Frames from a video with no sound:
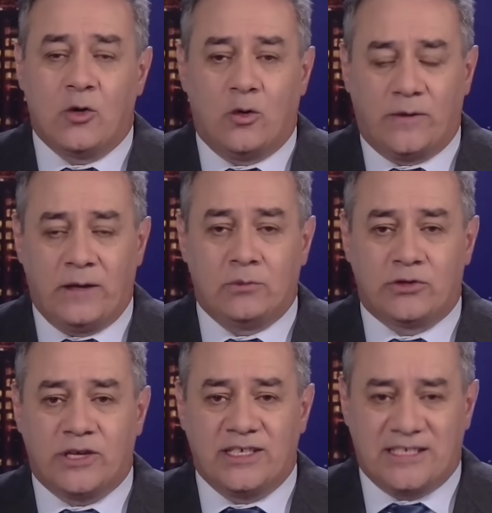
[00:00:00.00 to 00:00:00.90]

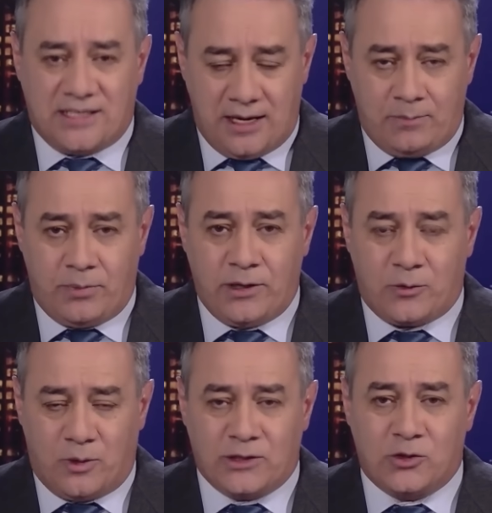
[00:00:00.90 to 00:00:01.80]
Contamos sempre
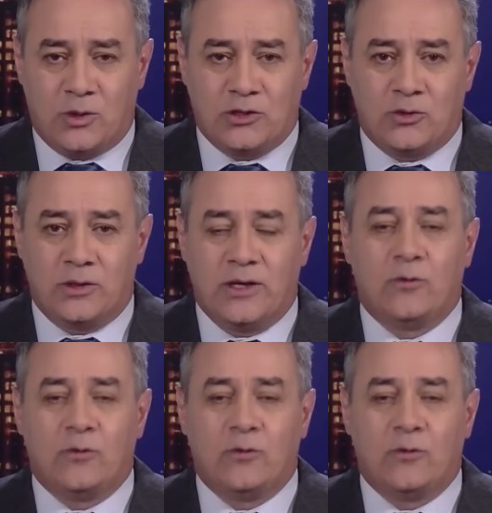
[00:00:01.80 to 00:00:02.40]
com a sua ajuda.